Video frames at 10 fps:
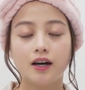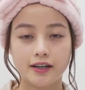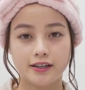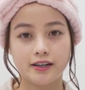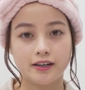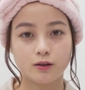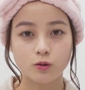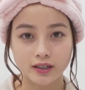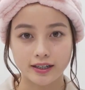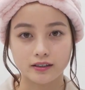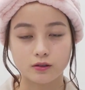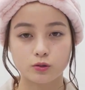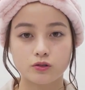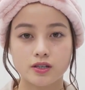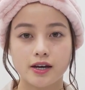はい、えー、今回
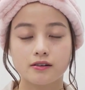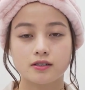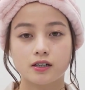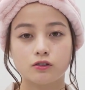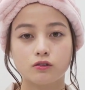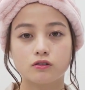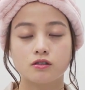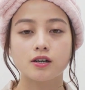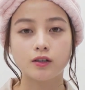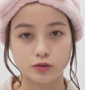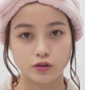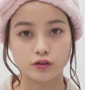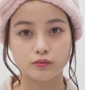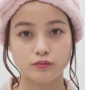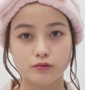ロート製薬さんの素顔
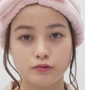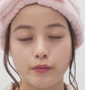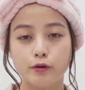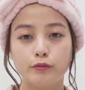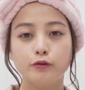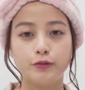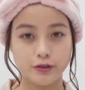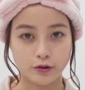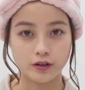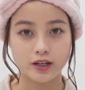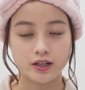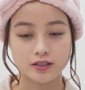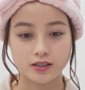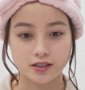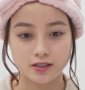のウェブムービーを
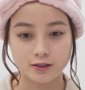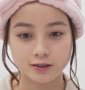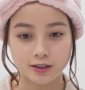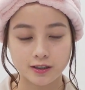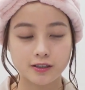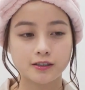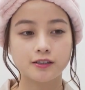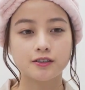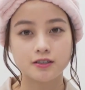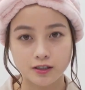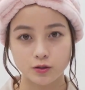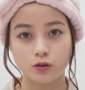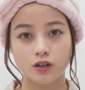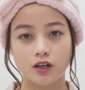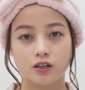撮影させていただいたんですけ
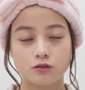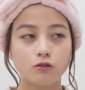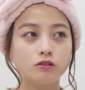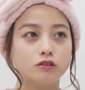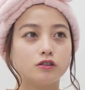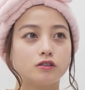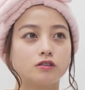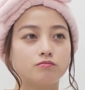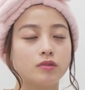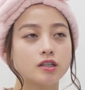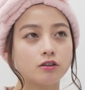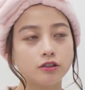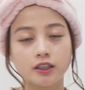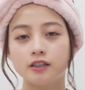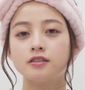どすごく、まあ、
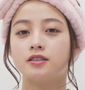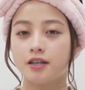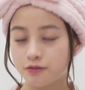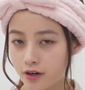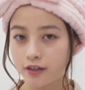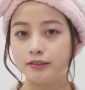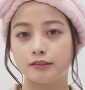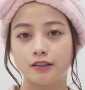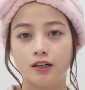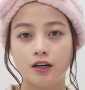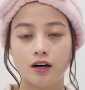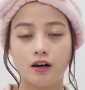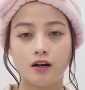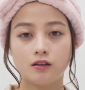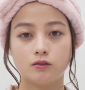作品性のある、
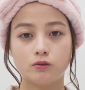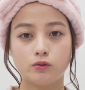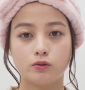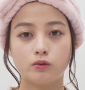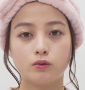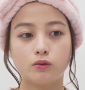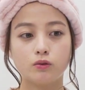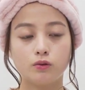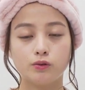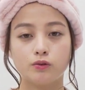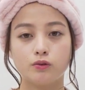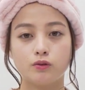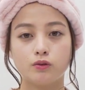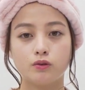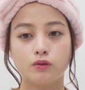あのー、こ
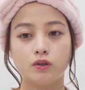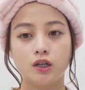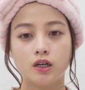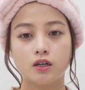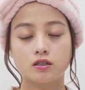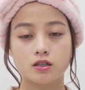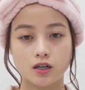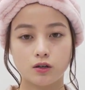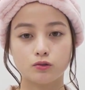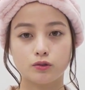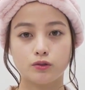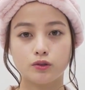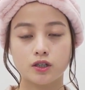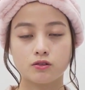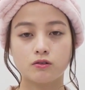の素顔と
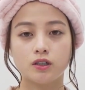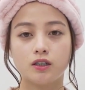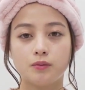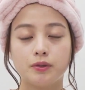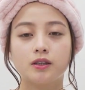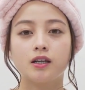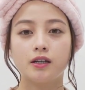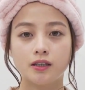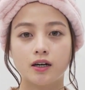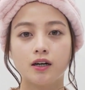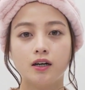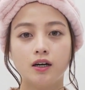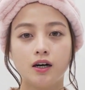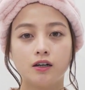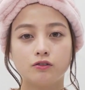いう化粧品にぴったりな
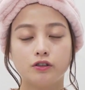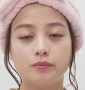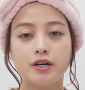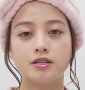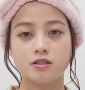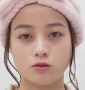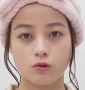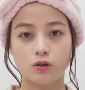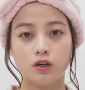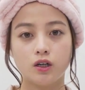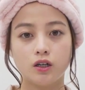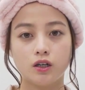あのイメージの、